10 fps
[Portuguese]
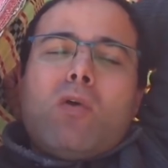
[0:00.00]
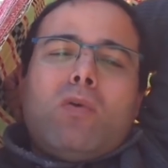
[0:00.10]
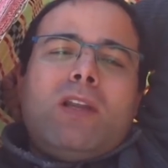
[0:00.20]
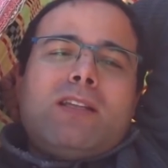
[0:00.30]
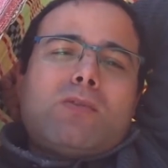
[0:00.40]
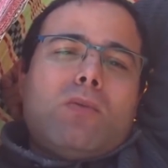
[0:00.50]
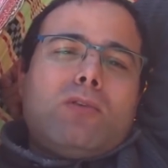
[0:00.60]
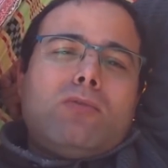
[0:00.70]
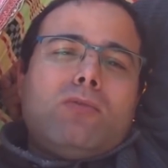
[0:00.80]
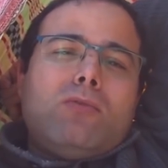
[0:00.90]
coletes
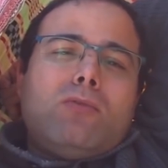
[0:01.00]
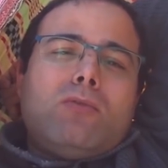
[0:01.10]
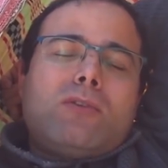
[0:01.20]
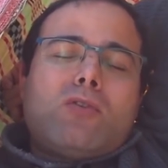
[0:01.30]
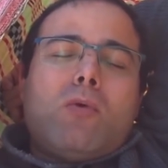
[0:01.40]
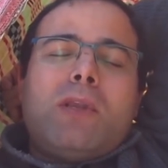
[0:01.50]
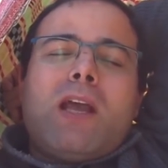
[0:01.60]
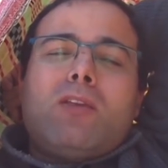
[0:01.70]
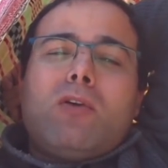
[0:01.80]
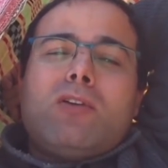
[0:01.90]
quanto que são
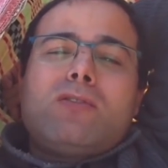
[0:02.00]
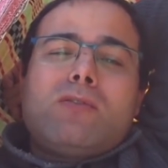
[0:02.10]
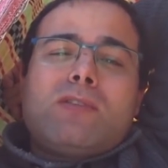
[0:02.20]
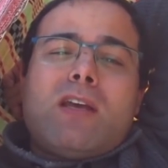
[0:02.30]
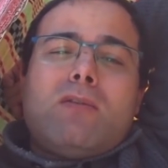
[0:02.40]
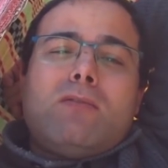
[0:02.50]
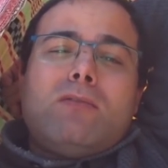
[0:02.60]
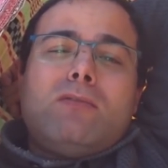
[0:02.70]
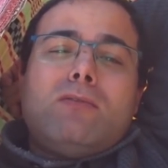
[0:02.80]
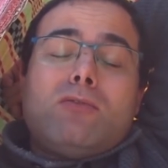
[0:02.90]
obrigatórios usar
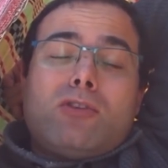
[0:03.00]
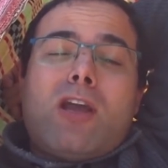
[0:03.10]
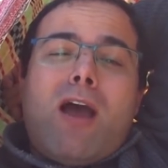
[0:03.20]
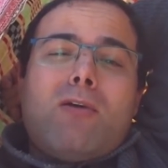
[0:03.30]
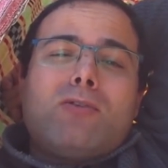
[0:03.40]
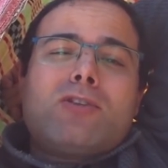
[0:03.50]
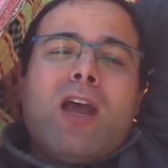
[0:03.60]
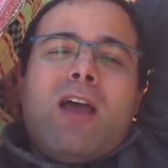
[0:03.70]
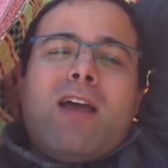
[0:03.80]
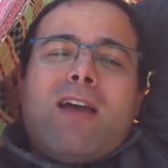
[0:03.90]
no, no, nos carros,
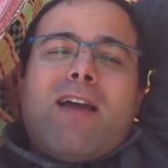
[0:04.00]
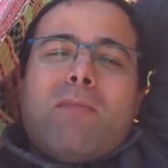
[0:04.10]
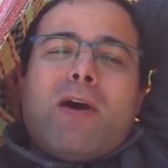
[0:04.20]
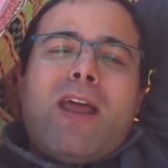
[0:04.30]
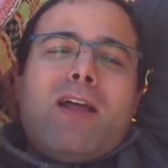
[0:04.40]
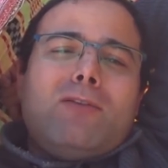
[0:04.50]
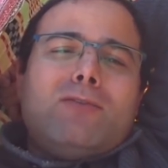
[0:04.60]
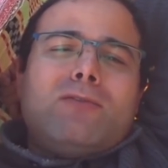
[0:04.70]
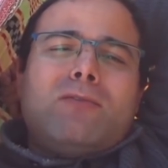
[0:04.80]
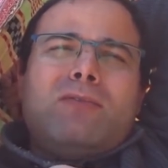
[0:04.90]
é,
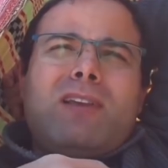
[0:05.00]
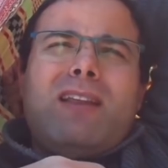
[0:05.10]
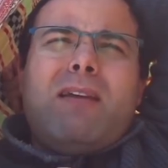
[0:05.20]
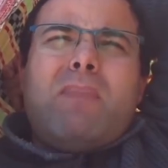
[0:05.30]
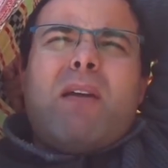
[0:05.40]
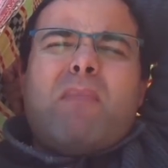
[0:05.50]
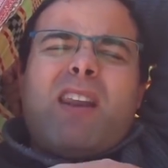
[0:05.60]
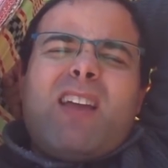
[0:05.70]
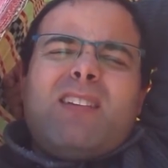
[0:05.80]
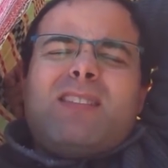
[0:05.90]
amarelo, não é bem
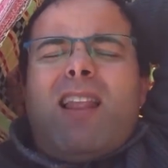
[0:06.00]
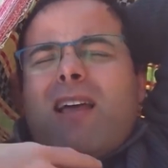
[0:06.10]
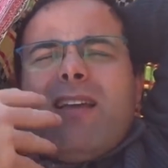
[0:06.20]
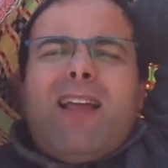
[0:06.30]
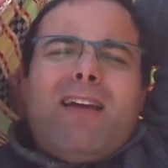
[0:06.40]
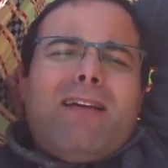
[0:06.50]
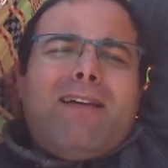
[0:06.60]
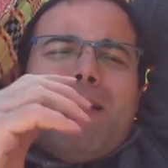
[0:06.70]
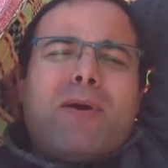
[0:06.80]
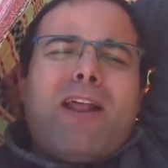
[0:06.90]
amarelo, sei lá,
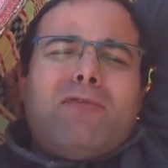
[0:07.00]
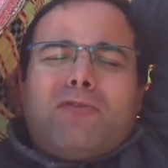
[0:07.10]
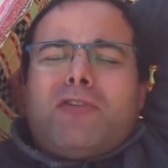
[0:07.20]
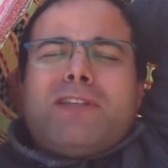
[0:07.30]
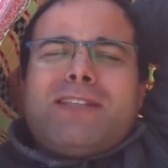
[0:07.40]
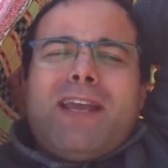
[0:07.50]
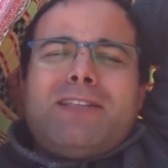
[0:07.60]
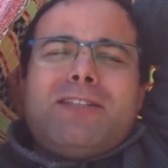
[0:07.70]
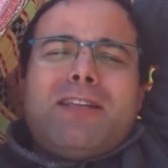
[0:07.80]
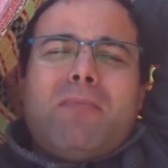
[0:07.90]
aquela amarelo
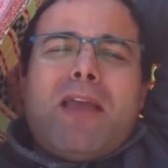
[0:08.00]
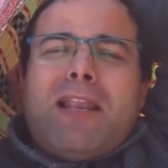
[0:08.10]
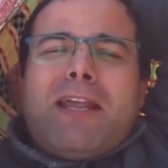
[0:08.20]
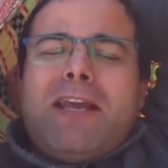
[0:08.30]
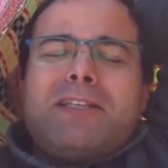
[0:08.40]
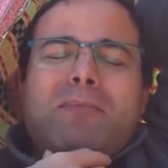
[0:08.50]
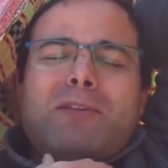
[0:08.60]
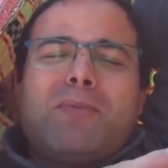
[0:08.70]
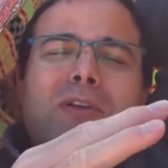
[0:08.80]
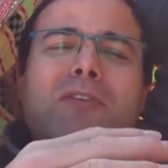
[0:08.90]
fluorescente, também a é laranja,
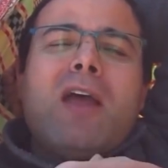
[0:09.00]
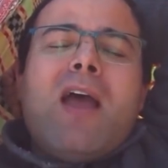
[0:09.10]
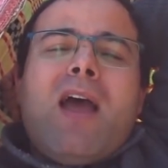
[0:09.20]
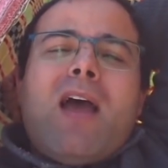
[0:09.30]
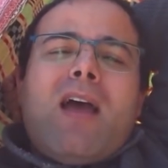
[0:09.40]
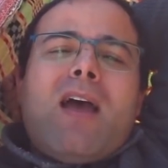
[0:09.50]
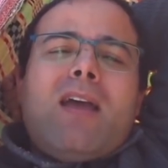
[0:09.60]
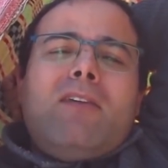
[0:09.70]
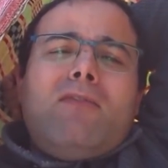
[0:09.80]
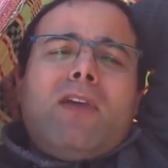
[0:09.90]
mas pronto. Uh,
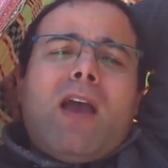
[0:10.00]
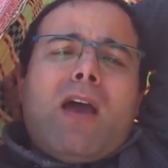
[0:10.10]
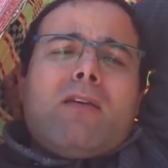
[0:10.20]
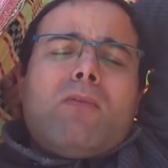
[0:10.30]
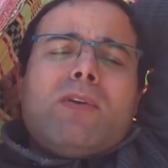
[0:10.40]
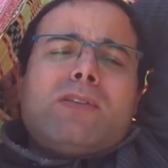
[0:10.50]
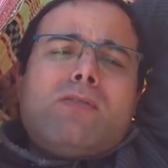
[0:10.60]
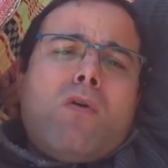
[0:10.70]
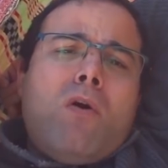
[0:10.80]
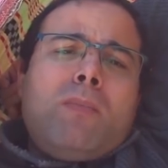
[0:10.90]
e ficaram com
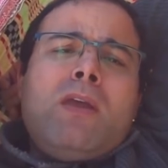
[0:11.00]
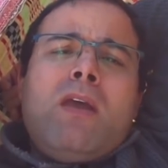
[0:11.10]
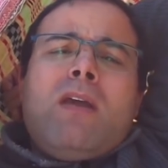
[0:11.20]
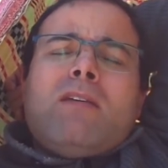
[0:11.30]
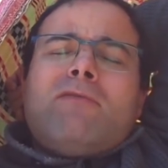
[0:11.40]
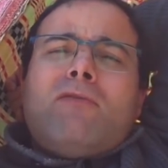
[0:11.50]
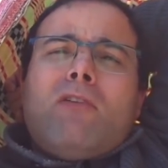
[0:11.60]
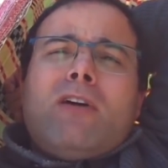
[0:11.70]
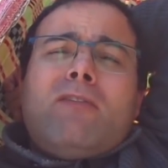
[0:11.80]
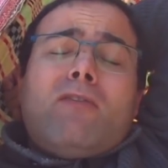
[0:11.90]
esse nome.
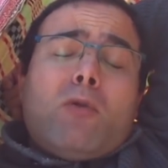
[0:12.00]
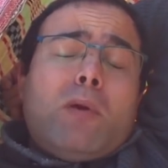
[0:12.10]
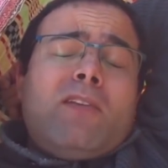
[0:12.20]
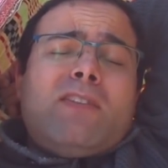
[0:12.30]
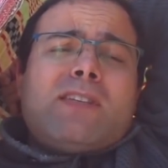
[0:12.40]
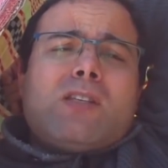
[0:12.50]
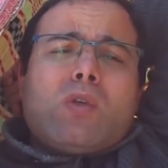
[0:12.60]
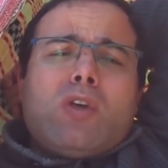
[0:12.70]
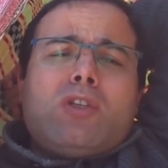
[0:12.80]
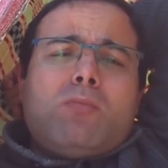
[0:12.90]
Foi, foram
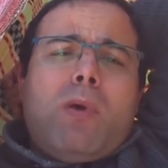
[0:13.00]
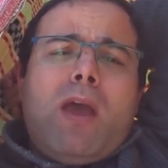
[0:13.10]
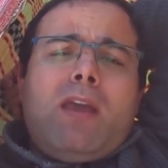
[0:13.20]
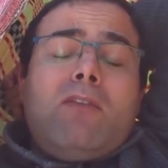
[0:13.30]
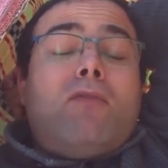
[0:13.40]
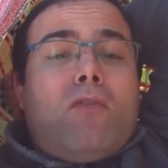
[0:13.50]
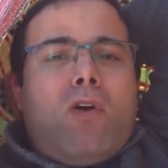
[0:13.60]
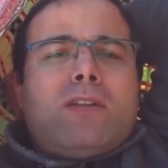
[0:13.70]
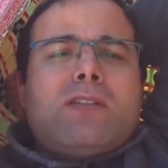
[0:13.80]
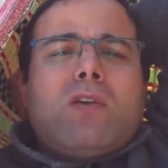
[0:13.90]
manifestações bem
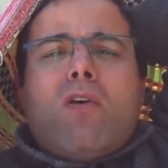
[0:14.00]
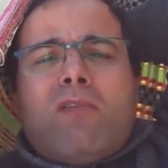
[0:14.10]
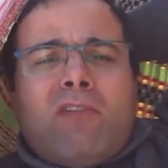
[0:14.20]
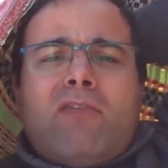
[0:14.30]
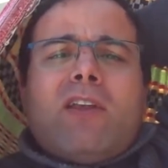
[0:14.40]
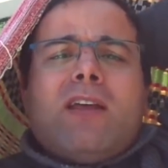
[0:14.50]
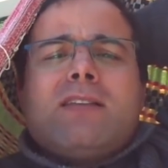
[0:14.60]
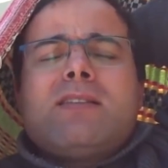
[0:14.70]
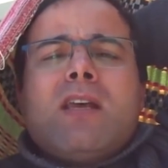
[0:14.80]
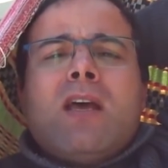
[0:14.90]
fortes que houve em
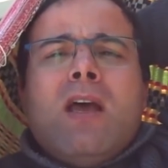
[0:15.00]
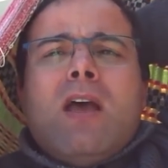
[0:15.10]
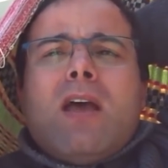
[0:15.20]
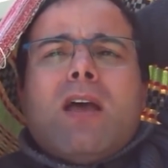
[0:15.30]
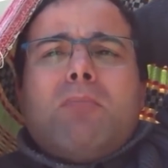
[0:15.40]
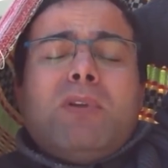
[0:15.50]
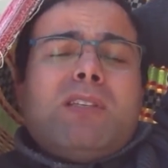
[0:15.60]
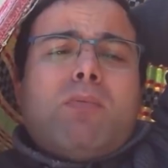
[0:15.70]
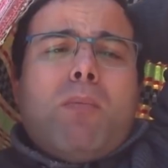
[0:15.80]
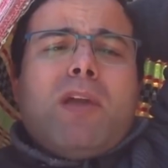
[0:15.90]
França, uh,
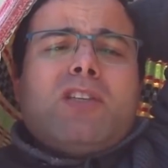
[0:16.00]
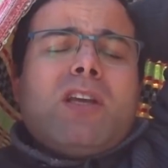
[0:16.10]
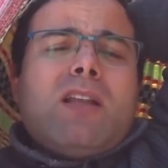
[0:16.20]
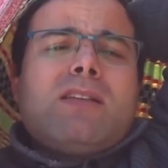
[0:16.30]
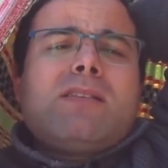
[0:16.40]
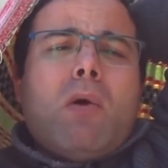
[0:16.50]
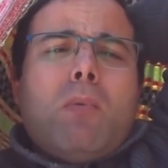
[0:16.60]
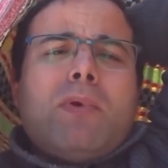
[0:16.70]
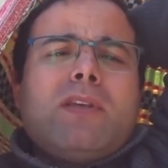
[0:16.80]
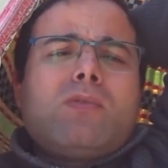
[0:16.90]
principalmente em relação
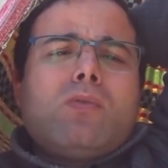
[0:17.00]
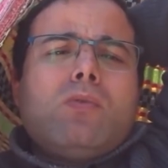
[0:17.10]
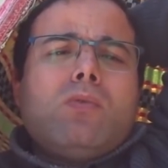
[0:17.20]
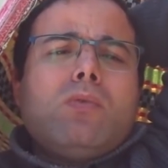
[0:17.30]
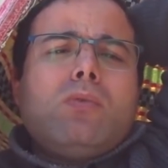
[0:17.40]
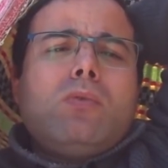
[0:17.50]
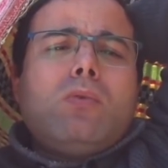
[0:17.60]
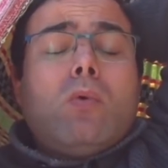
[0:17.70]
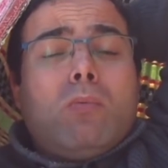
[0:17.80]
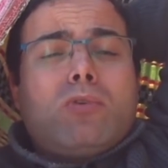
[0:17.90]
ao preço do,
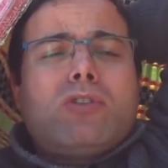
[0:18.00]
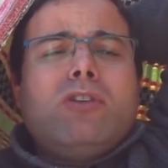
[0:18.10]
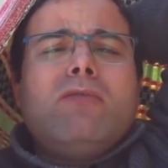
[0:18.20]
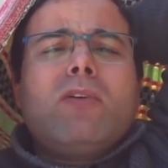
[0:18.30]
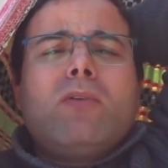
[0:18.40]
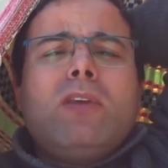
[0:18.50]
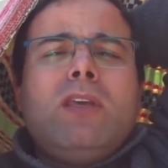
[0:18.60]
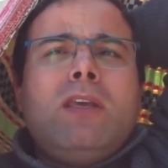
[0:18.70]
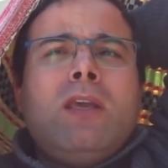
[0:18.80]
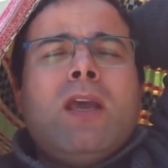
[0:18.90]
do combustível
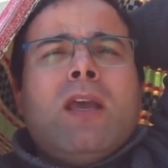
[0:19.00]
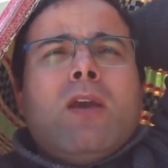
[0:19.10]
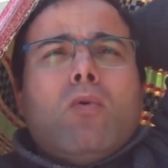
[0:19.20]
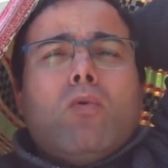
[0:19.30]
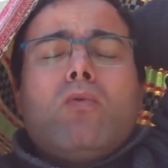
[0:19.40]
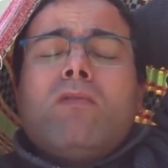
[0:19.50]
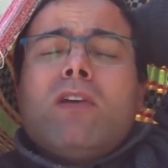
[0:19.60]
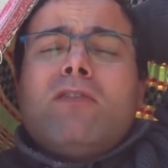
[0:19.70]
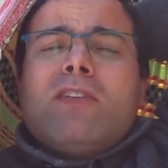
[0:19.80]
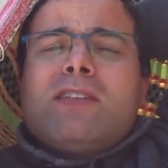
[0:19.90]
e o
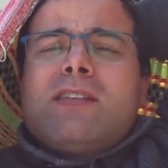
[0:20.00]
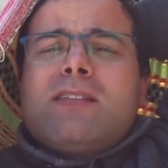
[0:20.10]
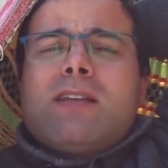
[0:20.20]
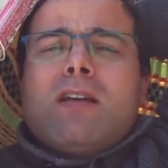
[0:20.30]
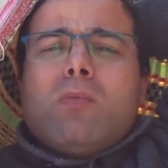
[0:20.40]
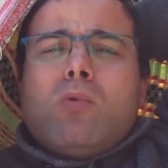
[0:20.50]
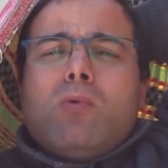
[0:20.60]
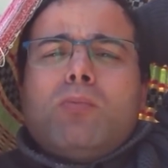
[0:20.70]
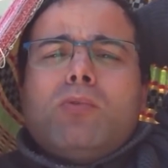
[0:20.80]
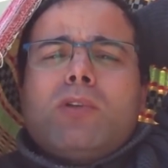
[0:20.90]
governo francês
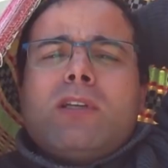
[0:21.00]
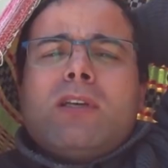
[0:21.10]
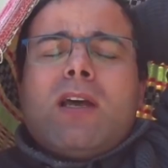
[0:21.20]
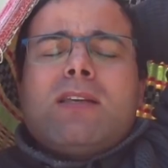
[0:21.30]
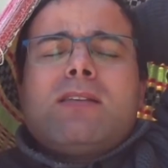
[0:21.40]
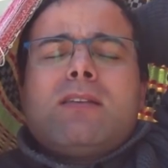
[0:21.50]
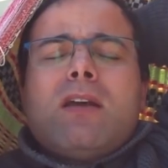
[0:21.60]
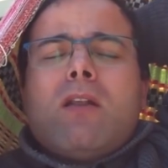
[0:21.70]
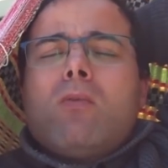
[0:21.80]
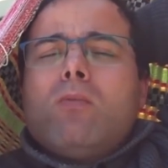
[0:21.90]
acabou por
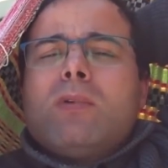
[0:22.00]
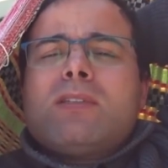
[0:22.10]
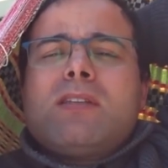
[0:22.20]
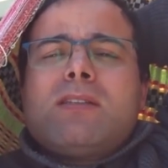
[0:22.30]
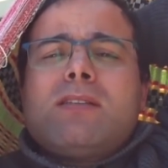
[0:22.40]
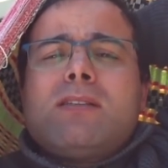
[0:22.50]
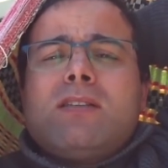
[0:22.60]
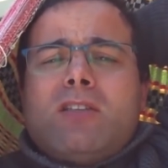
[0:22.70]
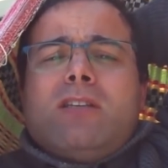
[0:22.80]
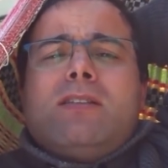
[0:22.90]
aceitar algumas das
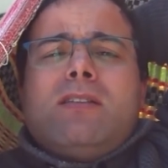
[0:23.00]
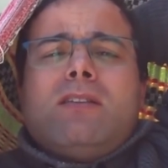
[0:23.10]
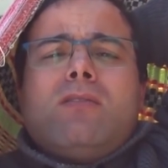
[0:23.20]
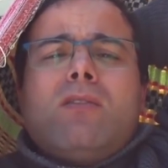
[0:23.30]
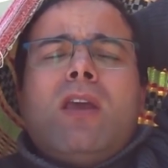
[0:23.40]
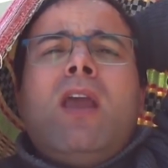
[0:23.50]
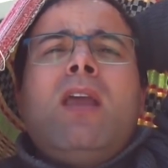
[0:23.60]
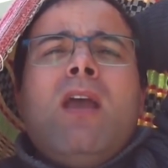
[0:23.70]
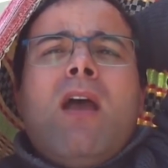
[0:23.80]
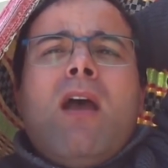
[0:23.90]
exigências, ok?